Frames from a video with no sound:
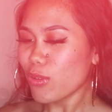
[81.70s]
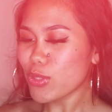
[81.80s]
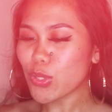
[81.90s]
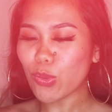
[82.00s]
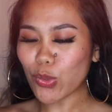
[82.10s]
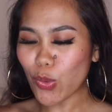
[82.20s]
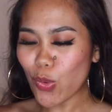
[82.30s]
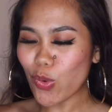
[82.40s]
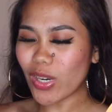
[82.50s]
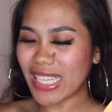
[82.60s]
Gusto ko tong
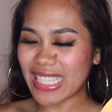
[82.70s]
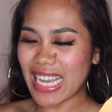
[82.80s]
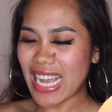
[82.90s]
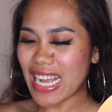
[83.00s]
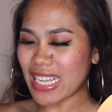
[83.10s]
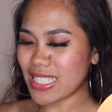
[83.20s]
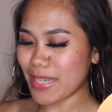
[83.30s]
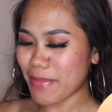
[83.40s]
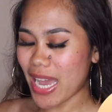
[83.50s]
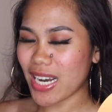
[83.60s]
kulay niya kasi
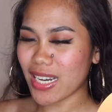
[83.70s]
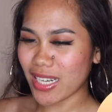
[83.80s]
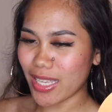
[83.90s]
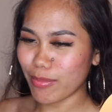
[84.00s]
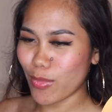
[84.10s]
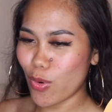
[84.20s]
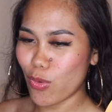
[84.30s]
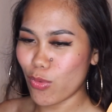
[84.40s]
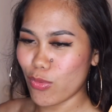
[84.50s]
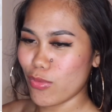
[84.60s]
parang rainbow.
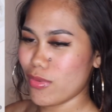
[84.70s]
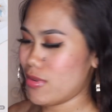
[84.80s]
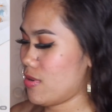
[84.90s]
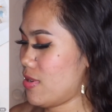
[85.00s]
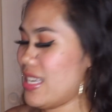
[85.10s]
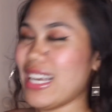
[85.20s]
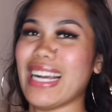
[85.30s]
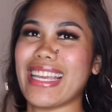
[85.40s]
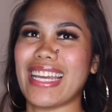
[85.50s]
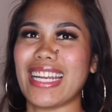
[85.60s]

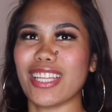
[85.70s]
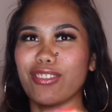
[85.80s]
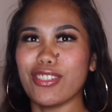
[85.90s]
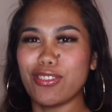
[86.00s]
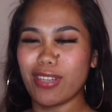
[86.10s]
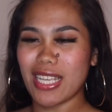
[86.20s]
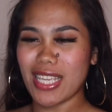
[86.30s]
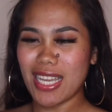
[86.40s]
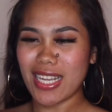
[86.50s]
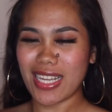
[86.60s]
Ayan, itong itsura
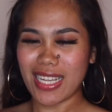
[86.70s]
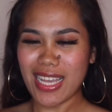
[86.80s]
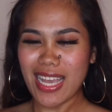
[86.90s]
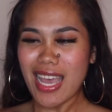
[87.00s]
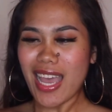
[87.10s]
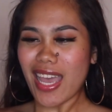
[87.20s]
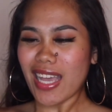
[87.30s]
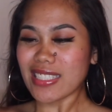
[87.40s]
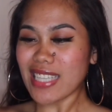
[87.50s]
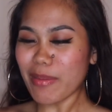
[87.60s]
niya.
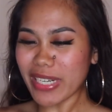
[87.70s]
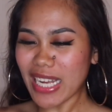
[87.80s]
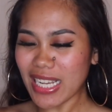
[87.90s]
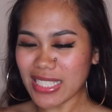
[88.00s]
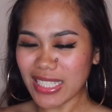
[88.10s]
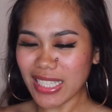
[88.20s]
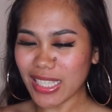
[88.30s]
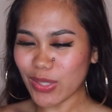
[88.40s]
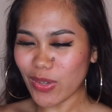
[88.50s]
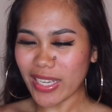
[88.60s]
Summer na kasi
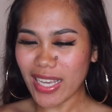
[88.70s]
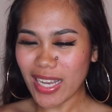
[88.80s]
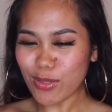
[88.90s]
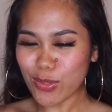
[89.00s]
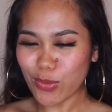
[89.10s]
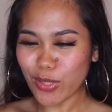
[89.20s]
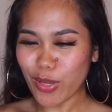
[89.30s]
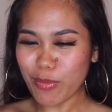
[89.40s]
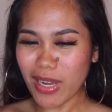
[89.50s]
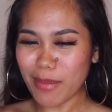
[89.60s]
dito, kaya gusto ko na
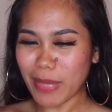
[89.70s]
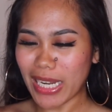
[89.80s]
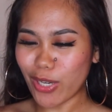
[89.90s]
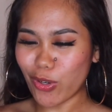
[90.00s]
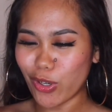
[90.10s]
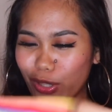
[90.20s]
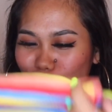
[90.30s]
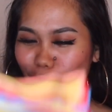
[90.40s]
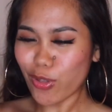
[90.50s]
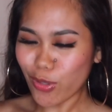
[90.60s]
yung mga palikod.
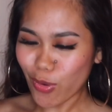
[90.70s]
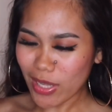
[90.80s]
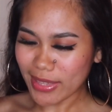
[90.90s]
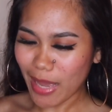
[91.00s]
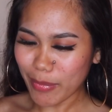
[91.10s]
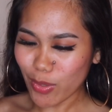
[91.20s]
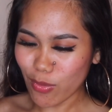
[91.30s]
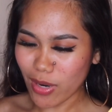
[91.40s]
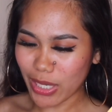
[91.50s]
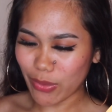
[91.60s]
Although, ang dami kong
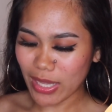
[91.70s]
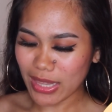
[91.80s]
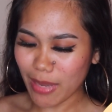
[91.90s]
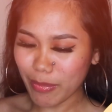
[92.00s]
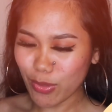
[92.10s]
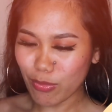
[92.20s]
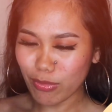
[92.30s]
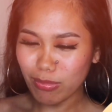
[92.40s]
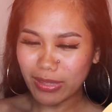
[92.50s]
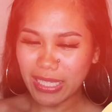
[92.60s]
ano, ang dami
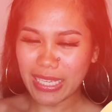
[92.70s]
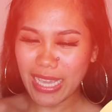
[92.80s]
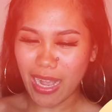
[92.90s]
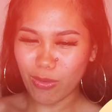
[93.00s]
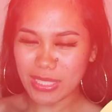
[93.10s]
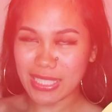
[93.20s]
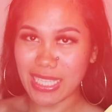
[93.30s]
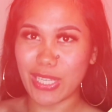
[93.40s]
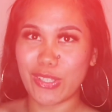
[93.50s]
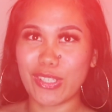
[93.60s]
kong tigyawat sa
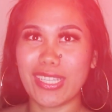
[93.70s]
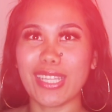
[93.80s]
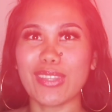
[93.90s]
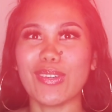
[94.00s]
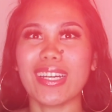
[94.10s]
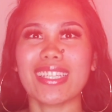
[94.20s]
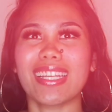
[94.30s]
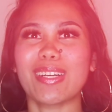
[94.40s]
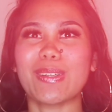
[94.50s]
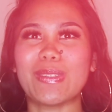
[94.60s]
likod. Ito, ang ganda
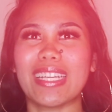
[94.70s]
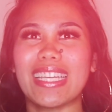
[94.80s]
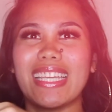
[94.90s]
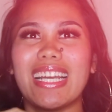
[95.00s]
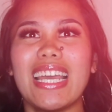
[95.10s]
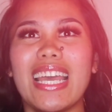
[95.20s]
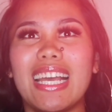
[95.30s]
ng kulay niya.